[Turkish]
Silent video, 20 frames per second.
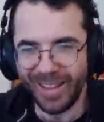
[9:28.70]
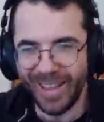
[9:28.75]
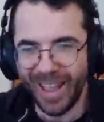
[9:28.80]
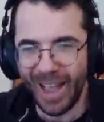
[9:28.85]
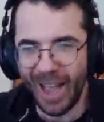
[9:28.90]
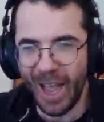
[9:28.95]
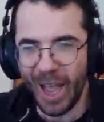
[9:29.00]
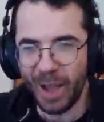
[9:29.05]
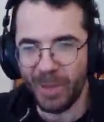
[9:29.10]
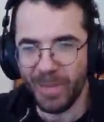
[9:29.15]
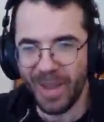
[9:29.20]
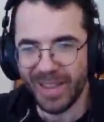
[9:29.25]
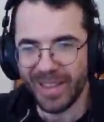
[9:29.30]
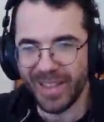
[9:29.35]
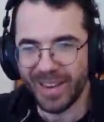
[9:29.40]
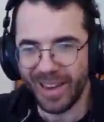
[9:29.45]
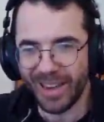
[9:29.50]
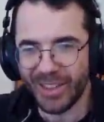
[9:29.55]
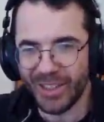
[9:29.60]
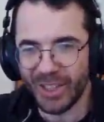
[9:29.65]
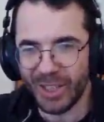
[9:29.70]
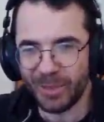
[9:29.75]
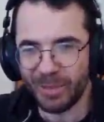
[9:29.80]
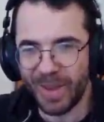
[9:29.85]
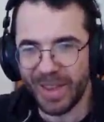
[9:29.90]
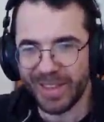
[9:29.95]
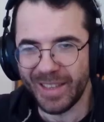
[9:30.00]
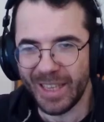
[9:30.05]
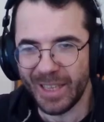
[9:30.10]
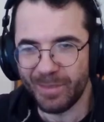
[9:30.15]
ya bedin açık.
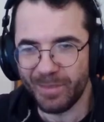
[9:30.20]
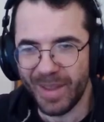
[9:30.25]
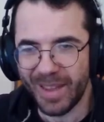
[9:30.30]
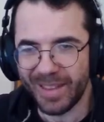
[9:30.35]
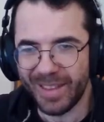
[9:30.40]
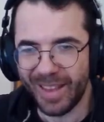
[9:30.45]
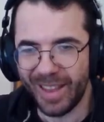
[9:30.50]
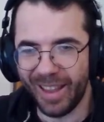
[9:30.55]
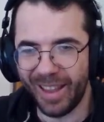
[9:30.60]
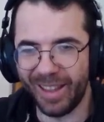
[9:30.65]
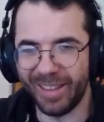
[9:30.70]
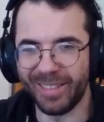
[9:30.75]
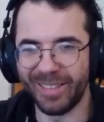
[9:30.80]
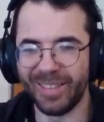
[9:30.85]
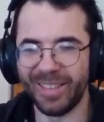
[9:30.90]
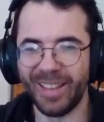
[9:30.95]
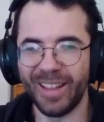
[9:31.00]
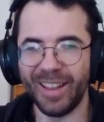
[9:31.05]
Bedin. Bedin.